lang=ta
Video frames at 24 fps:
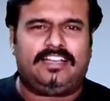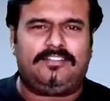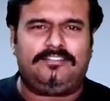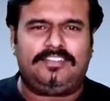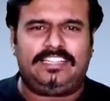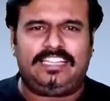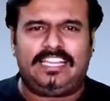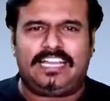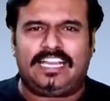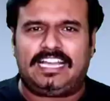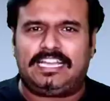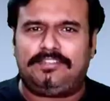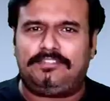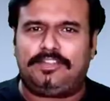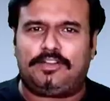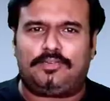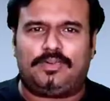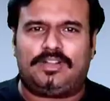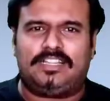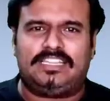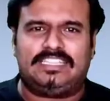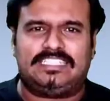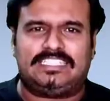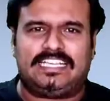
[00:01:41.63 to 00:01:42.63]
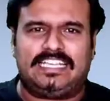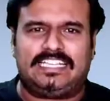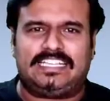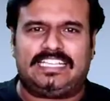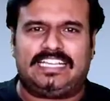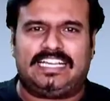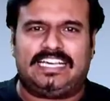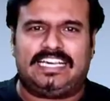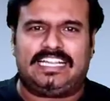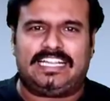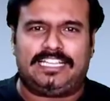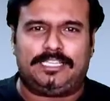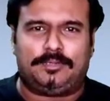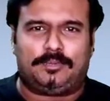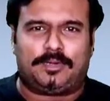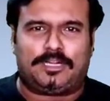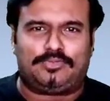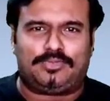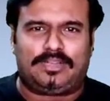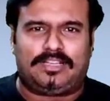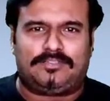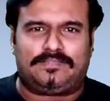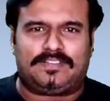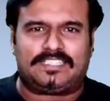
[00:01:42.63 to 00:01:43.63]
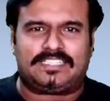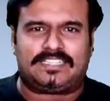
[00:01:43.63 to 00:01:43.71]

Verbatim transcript: கவிதையாகவே கொண்டு வந்து சேர்த்துருக்காரு இந்த படத்துடைய